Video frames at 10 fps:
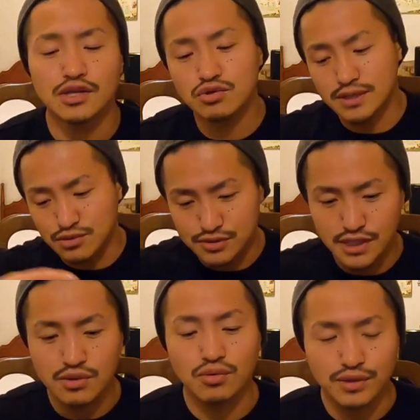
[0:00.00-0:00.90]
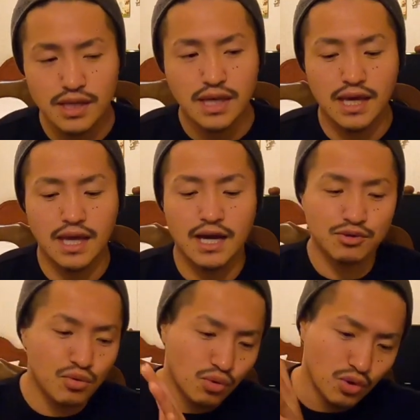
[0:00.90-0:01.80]
あとはその全国ね、えあ
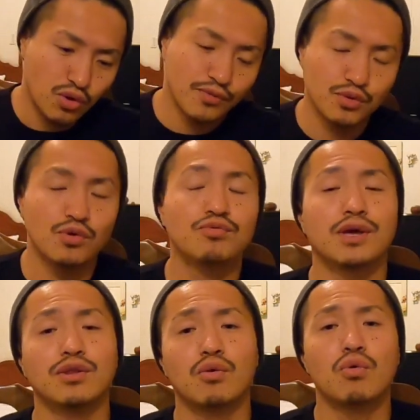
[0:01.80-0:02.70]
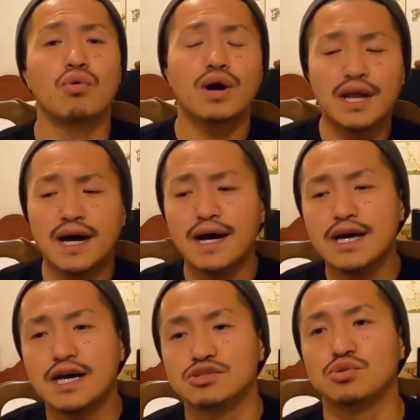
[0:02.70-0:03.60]
るこの都道府県のここから
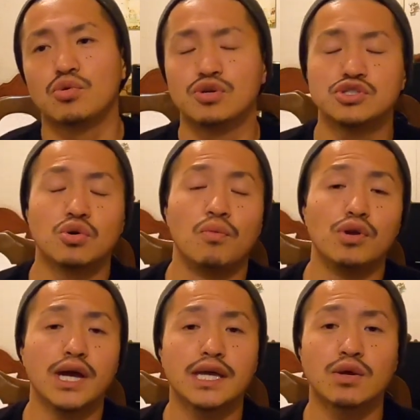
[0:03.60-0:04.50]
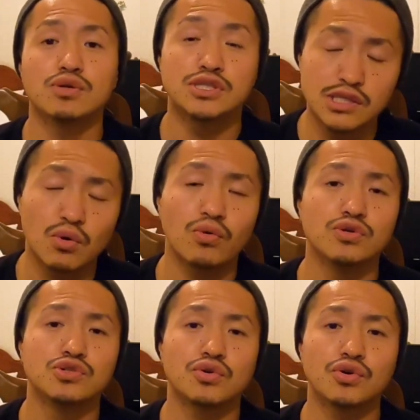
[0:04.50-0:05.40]
ちょっとこの地方を盛り上げてほしいこう
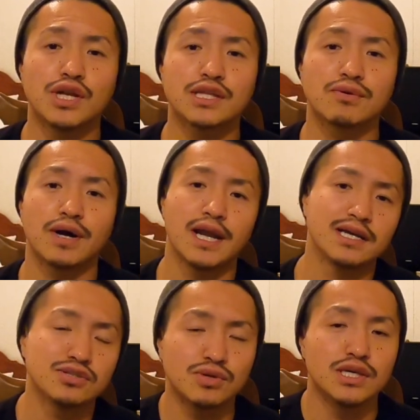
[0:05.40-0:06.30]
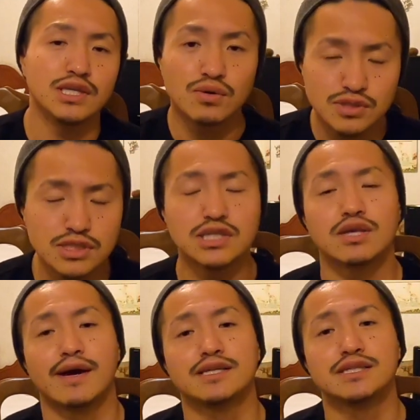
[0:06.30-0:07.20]
いう状況になってるから話を聞いてほしいっ
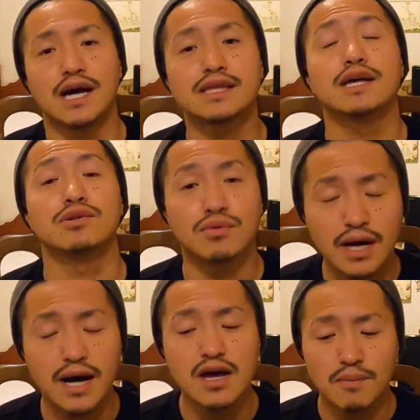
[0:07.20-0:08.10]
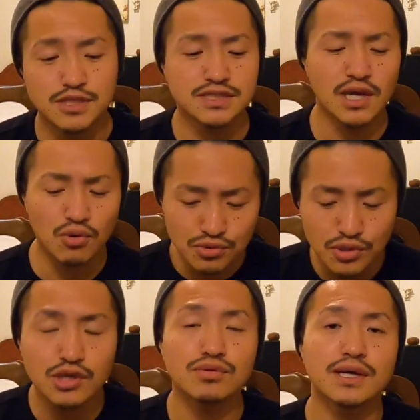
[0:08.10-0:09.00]
ていう話があったりとか、まあ、実際本
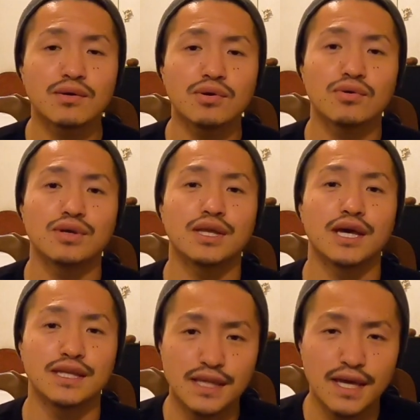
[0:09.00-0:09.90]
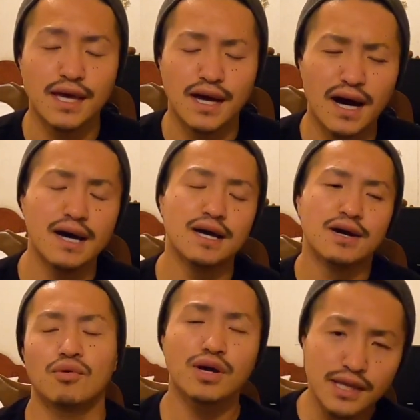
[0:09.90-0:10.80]
当にいろんな声をいただいてあ
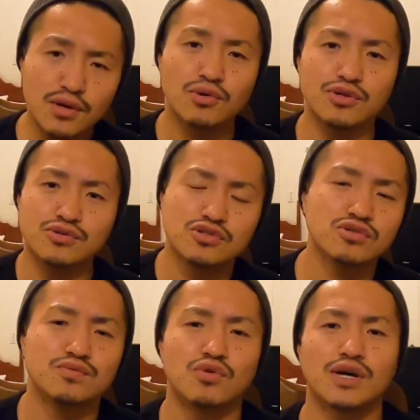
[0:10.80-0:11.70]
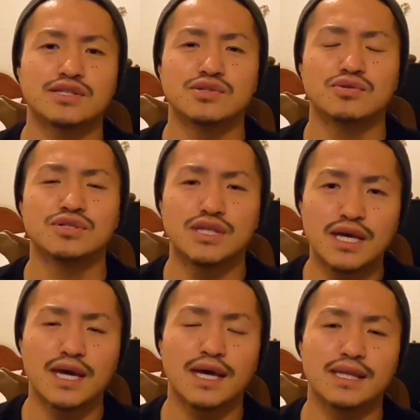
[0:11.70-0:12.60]
俺がねこの YouTube を活用し
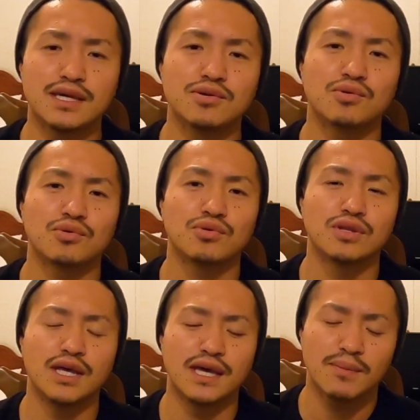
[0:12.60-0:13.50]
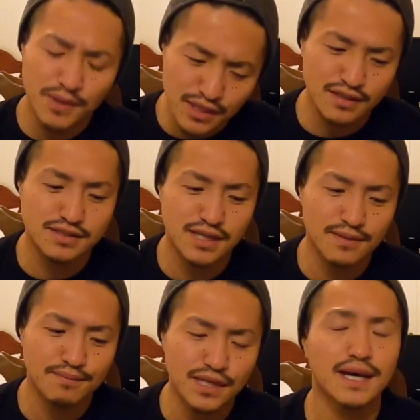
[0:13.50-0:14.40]
てできることってやっぱたく
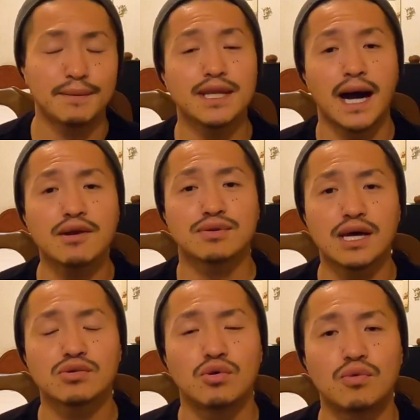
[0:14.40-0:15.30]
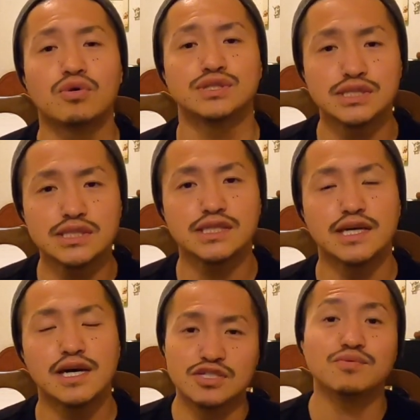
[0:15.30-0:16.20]
さんまだまだあるなと思うし
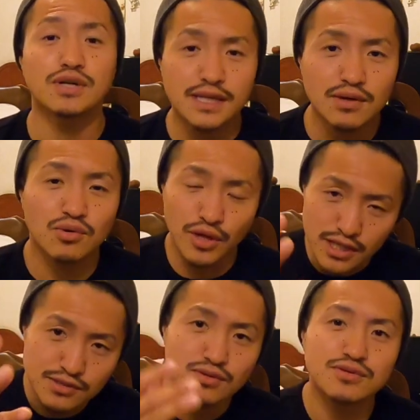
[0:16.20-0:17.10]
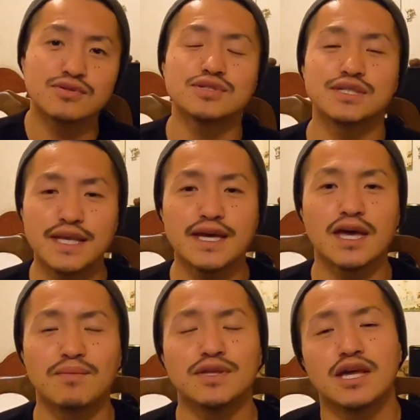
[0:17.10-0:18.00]
自分がねこの映像を通じ
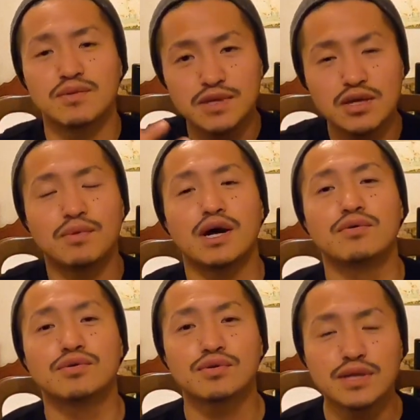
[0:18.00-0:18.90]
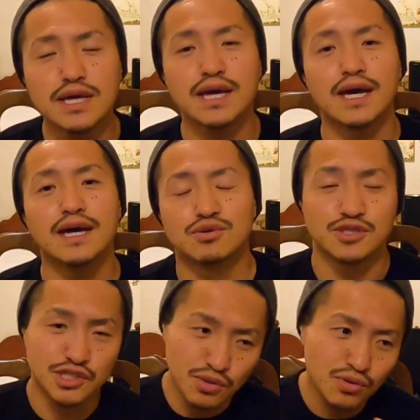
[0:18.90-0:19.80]
てみんなに見てもらうことでそ
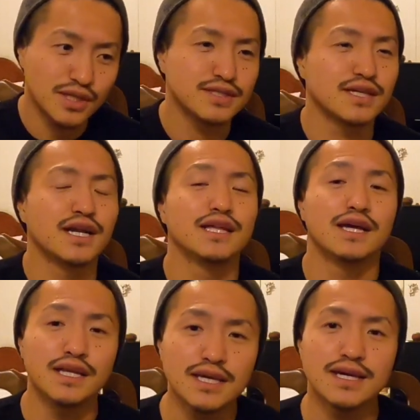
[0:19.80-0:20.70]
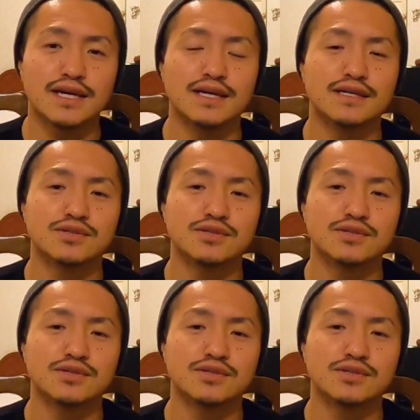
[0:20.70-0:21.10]
の地方を助けられたり